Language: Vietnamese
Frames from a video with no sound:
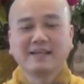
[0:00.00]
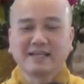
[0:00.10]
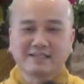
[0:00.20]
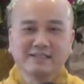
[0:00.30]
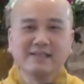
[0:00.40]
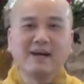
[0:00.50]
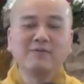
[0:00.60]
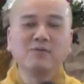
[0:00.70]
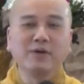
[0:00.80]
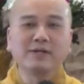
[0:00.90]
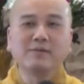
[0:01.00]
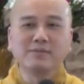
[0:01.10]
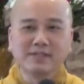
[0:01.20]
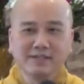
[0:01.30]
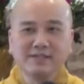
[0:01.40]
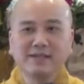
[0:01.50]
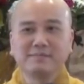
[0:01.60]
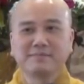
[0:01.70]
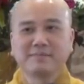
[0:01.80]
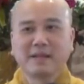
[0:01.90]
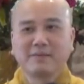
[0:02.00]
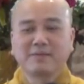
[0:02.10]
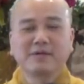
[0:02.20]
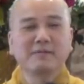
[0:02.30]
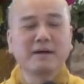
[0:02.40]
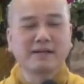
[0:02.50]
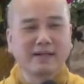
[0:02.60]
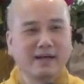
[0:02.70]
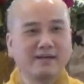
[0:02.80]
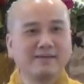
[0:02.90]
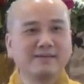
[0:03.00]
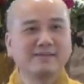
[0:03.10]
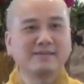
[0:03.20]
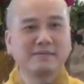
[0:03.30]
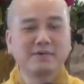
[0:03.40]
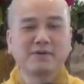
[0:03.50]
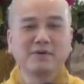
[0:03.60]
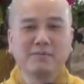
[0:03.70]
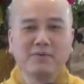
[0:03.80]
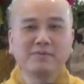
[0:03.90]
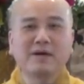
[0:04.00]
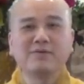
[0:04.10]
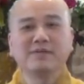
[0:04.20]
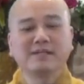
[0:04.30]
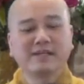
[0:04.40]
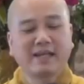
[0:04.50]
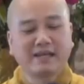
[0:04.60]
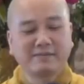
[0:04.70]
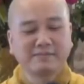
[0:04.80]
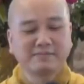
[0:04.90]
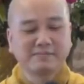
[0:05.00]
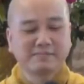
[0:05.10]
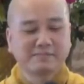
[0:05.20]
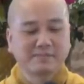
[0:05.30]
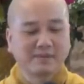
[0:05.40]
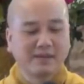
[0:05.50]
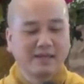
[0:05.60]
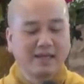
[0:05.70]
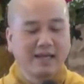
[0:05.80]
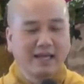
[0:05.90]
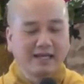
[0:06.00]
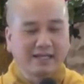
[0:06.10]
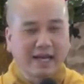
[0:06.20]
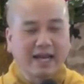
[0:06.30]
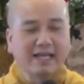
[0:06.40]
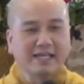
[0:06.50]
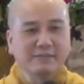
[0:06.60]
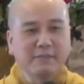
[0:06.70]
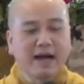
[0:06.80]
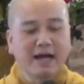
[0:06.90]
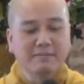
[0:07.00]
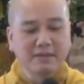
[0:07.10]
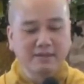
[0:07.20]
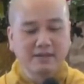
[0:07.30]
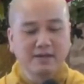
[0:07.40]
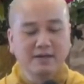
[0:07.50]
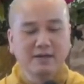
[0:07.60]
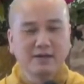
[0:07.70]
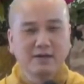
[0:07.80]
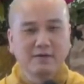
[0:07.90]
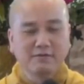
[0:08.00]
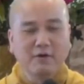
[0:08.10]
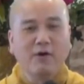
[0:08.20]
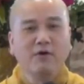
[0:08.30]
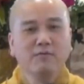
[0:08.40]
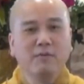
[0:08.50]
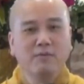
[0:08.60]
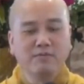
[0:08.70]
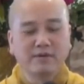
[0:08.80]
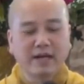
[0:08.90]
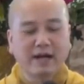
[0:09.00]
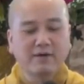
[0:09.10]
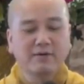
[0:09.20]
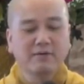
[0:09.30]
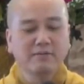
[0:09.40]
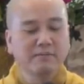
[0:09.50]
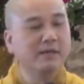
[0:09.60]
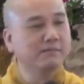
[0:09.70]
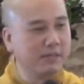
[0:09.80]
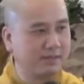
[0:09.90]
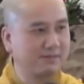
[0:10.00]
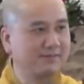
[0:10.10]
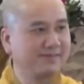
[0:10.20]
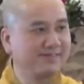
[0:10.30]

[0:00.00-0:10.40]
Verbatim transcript: ngày xưa ông nguyễn công trứ ông có cái bài thơ trong đó có bốn câu như thế này ngày ba bữa vỗ bụng rau bình bịch